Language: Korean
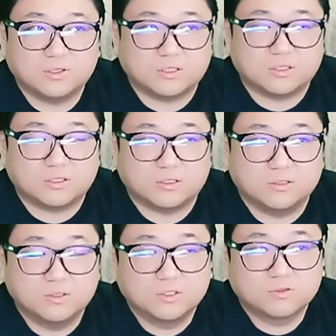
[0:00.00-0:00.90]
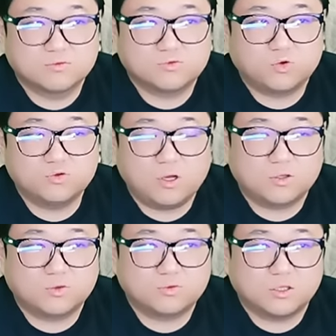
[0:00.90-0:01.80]
예.
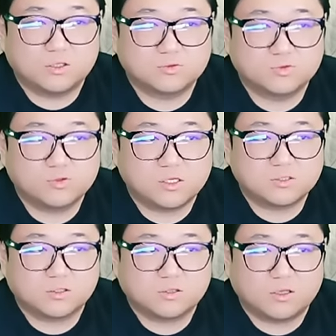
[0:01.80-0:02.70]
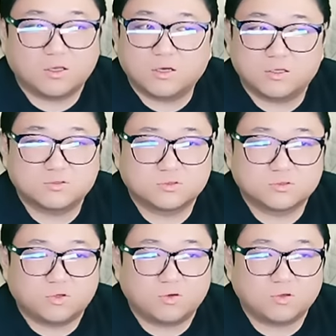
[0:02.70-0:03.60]
초등학교 때 초등학생 때 애가
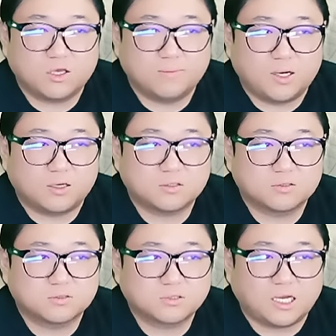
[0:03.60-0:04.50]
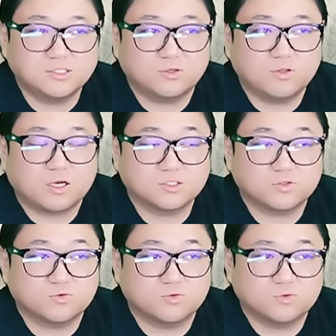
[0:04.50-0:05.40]
저렇게 막
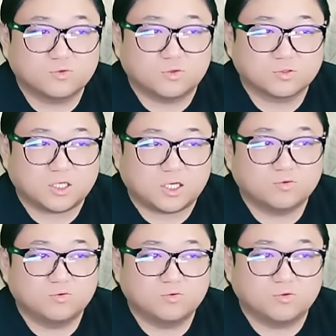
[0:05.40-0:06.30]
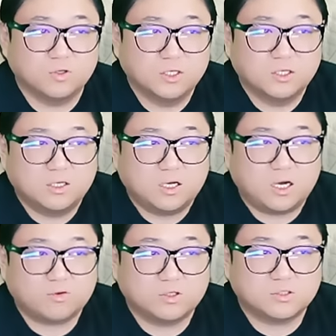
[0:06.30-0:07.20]
탈선해가지고 자꾸
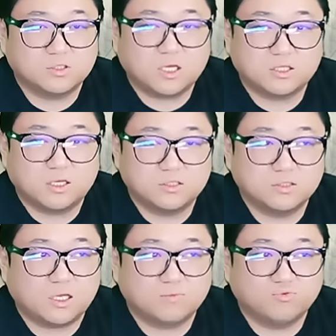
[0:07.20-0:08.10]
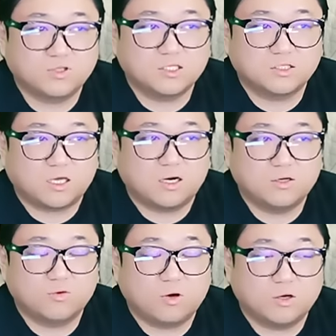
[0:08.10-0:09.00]
학교에서 이탈 이탈 무단
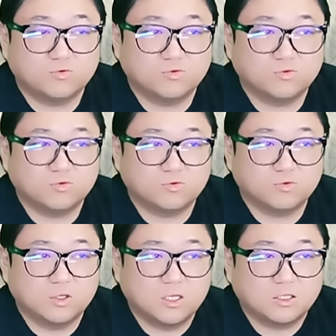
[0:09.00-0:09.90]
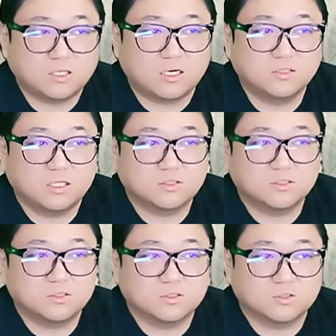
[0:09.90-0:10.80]
이탈하려고 하고 다른
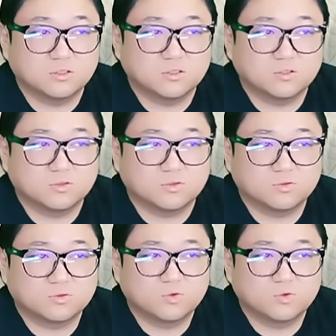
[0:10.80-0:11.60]
애들 그